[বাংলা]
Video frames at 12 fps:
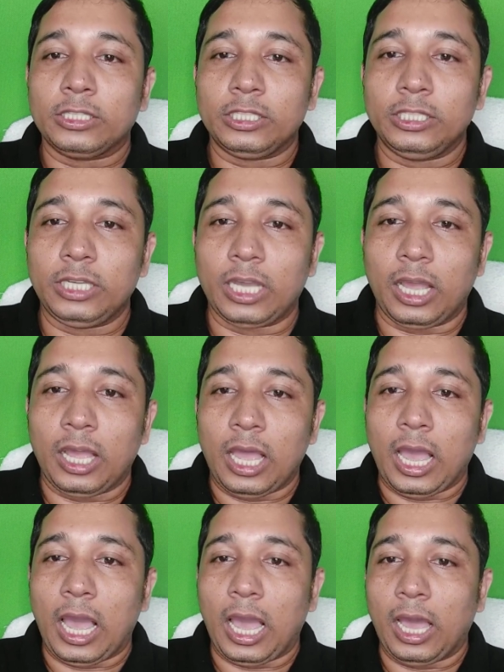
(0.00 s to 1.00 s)
তিনি
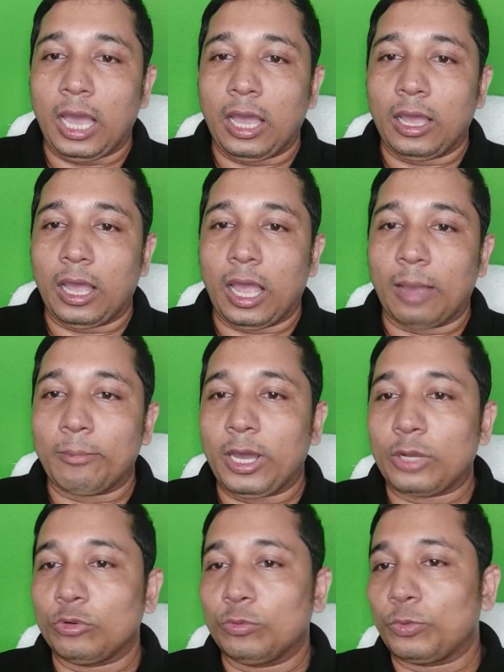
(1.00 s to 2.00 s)

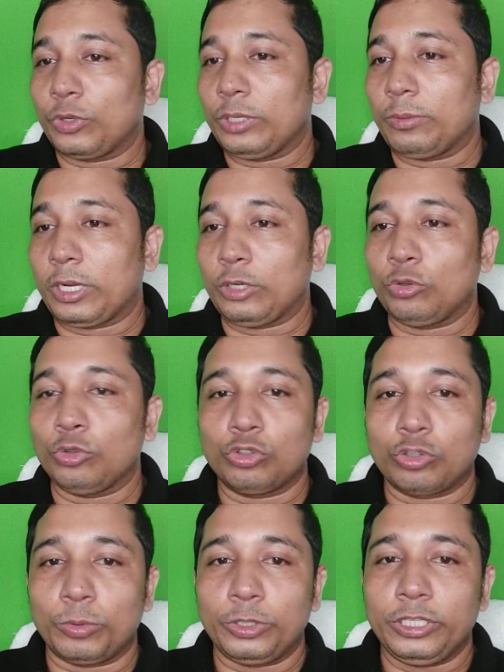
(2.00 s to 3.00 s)
আমার ও পরিবারের
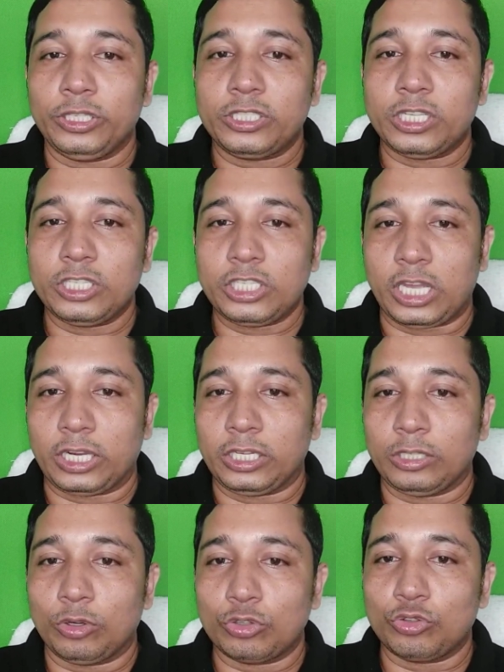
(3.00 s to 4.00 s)
খোঁজখবর নিয়েছেন
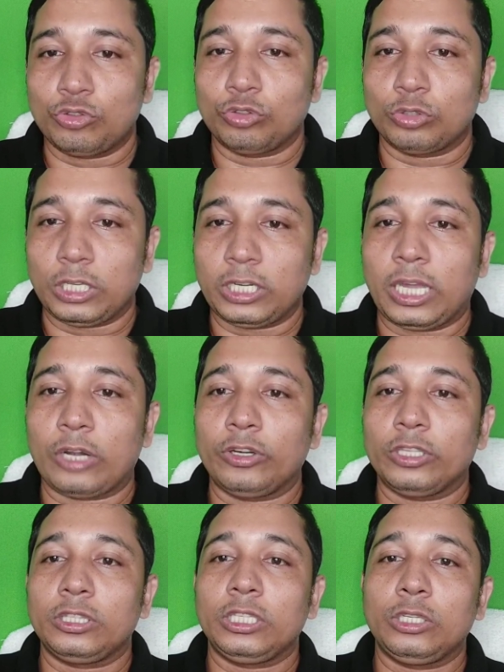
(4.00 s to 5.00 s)
শারীরিক অসুস্থতার
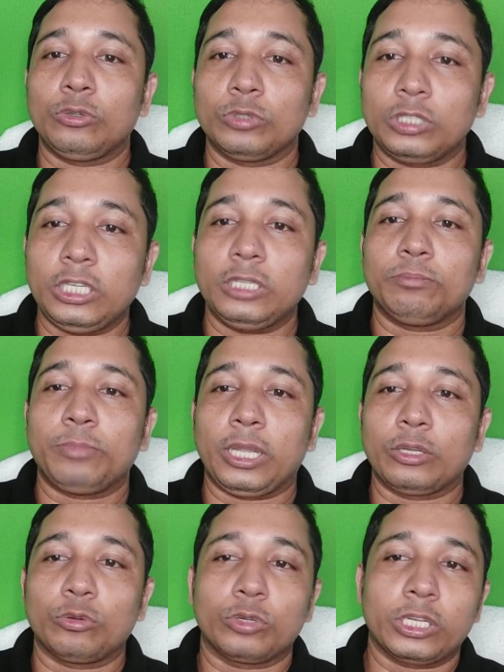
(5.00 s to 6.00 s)
কারণে দীর্ঘদিন
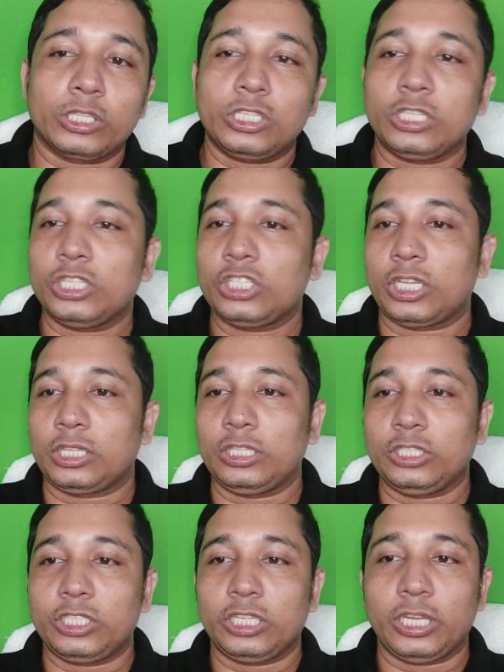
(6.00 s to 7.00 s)
ব্যাংককে
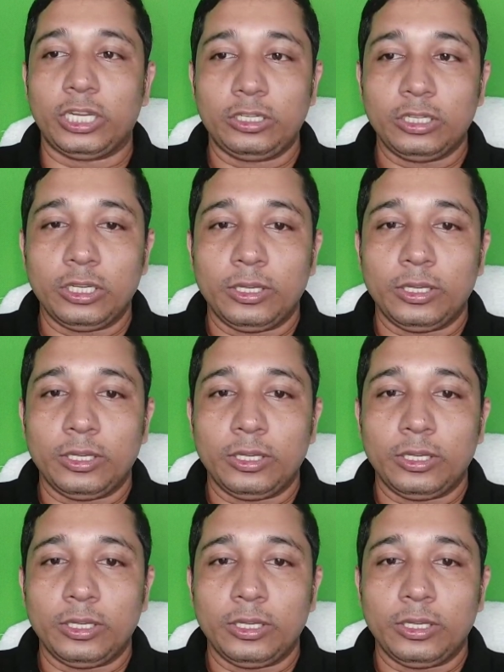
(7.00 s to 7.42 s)
চিকিৎসাধীন ছিলেন